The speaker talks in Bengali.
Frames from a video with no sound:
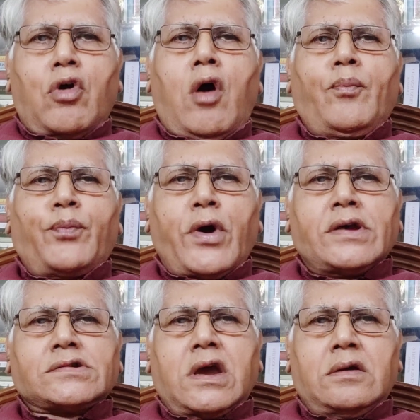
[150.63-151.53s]
কম
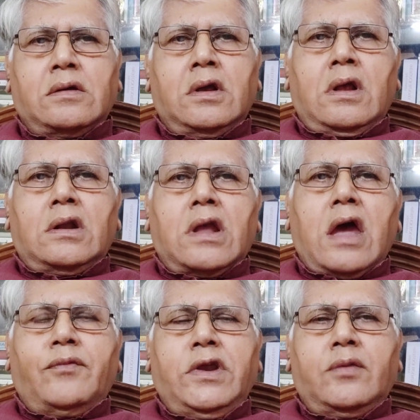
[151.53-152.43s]
পয়সায়
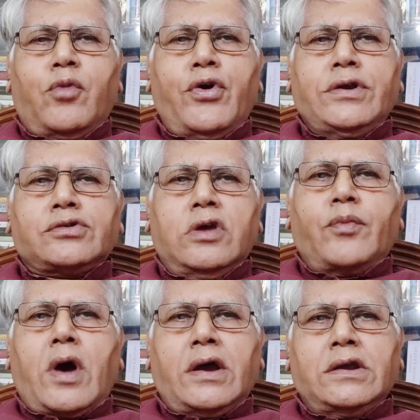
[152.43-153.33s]
লাইব্রেরির বই টই
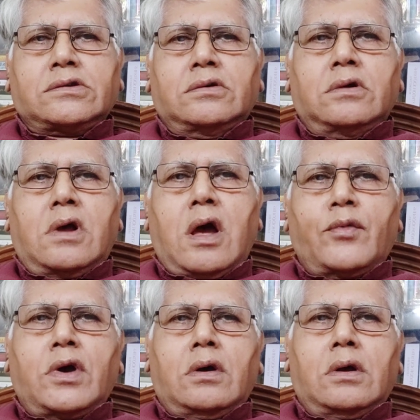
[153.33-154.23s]
পাওয়া যেত
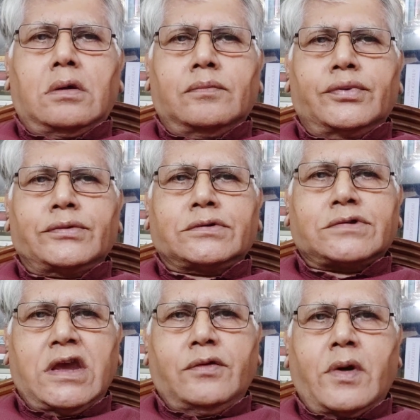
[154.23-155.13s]
আমরা
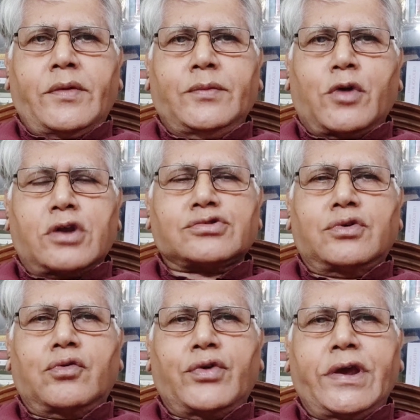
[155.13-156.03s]
সেইভাবে
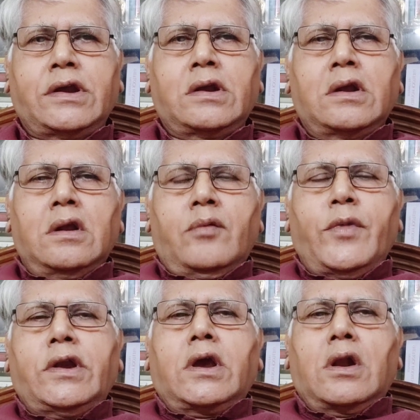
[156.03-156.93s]
পড়াশুনো করে
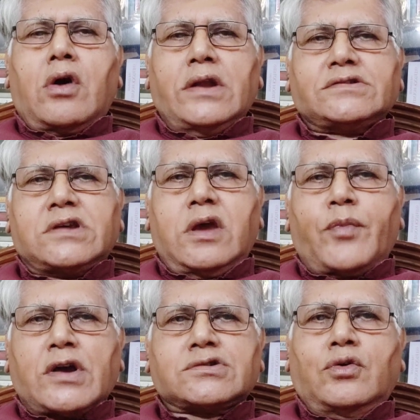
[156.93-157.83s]
মেডিকেল কলেজ থেকে
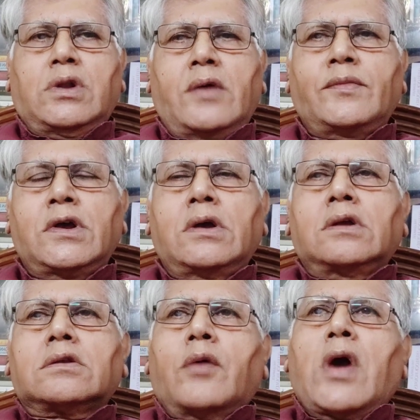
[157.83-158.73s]
পাস করলাম
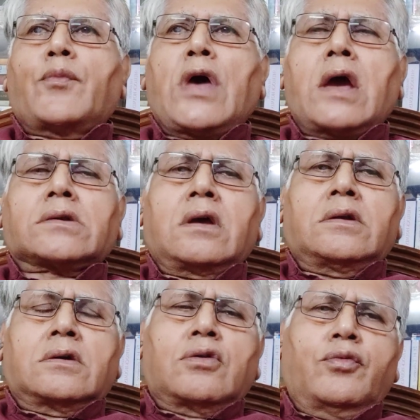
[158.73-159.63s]
তবে আমরা একটা
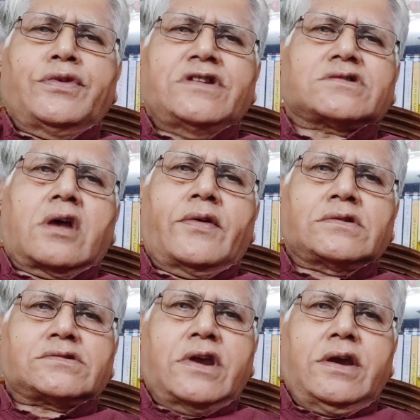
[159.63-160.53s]
খুব
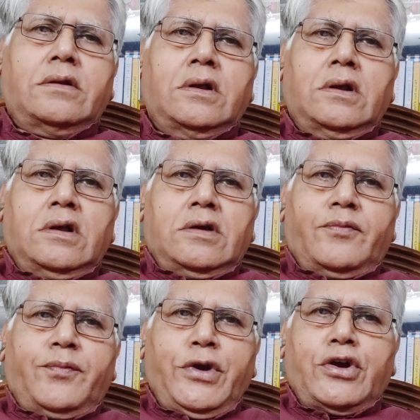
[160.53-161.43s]
ডিস্টারবেন্স
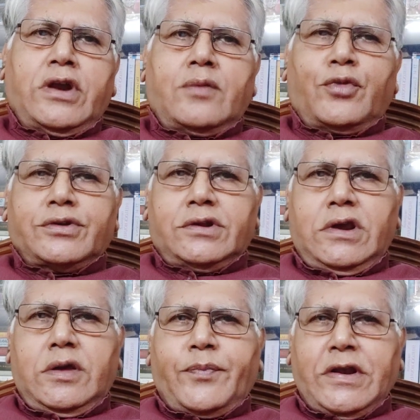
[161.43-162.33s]
পিরিয়ডের মধ্যে
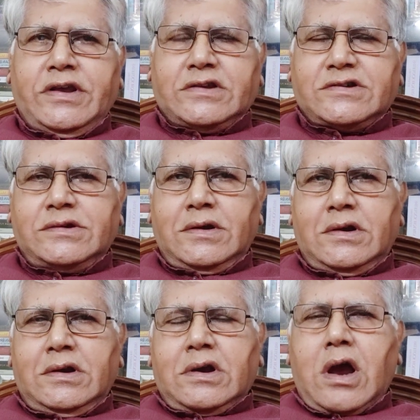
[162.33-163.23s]
দিয়ে পেরিয়েছি
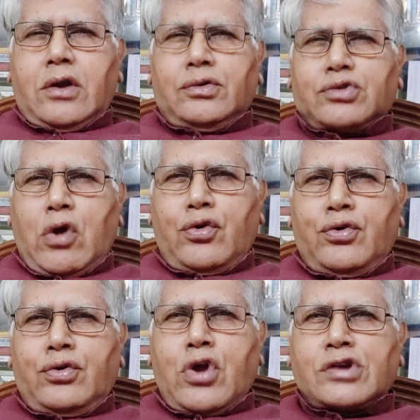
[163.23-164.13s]
কারণ তখন
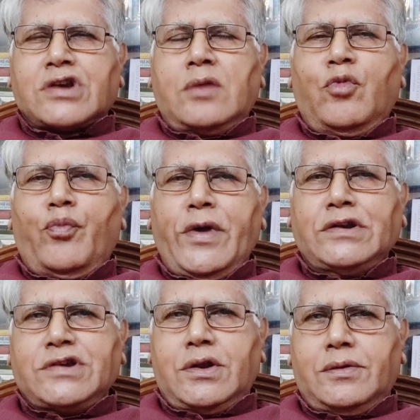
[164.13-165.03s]
নকশাল
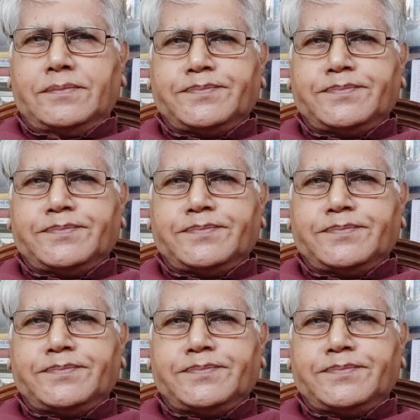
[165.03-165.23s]
মুভমেন্ট ছিল